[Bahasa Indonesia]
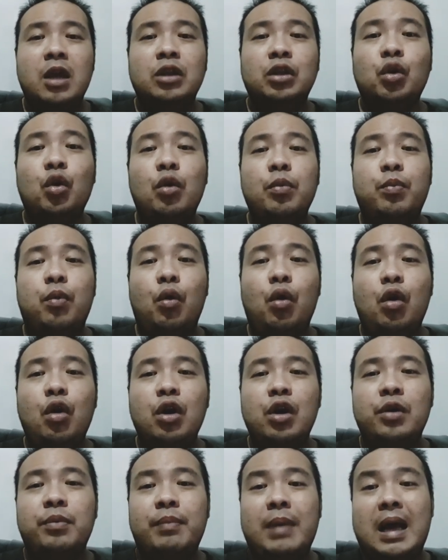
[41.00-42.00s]
tubuh
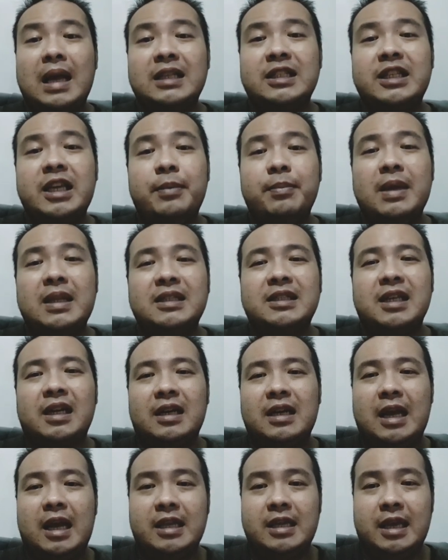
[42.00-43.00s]
masih
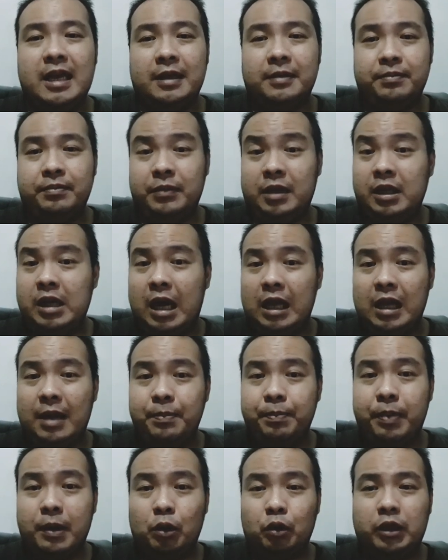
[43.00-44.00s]
mencernanya di
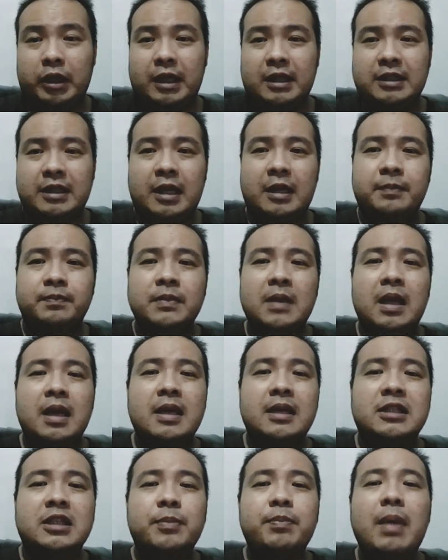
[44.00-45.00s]
dalam perut ya guys ya
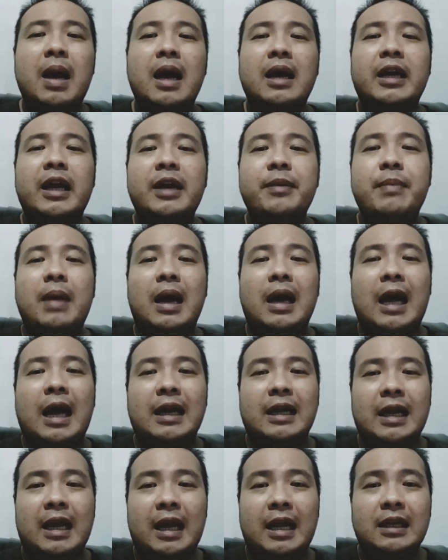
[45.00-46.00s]
sebagai
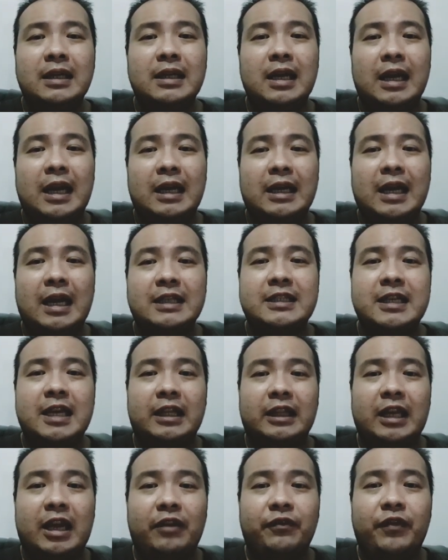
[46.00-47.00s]
makanan dengan
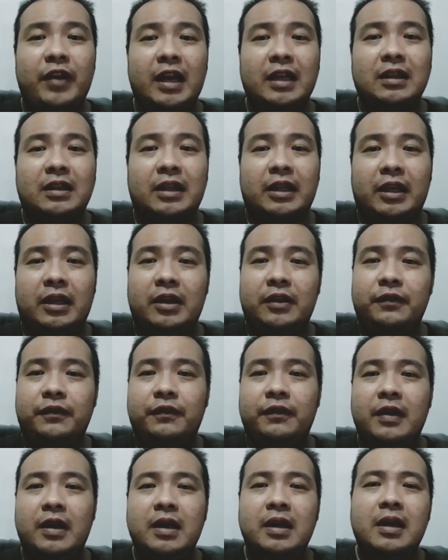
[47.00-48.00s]
khasiat efektif
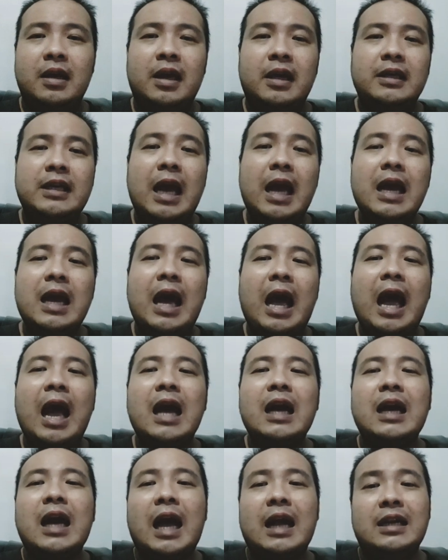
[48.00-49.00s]
yang
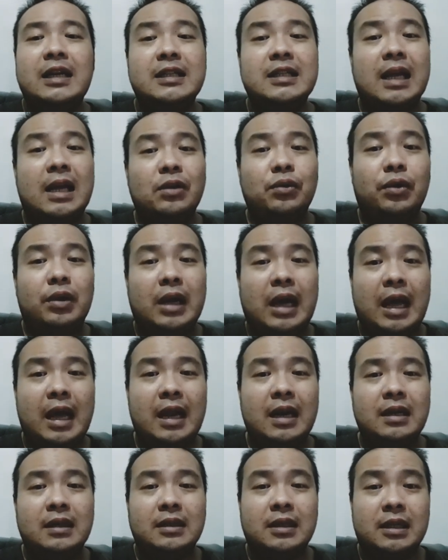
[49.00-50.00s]
akan
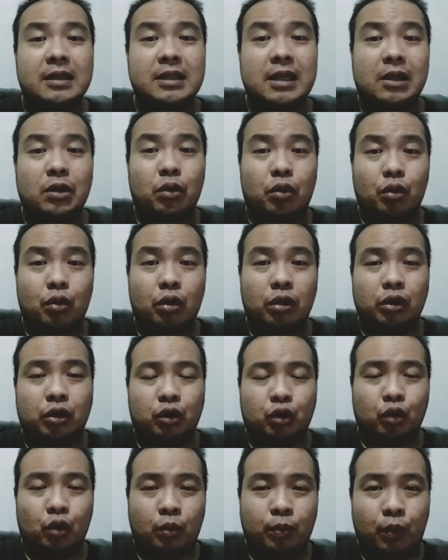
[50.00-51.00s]
disalurkan ke seluruh
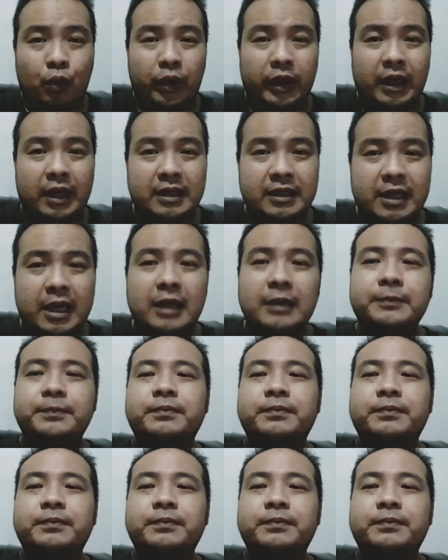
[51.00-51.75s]
tubuh ya guys ya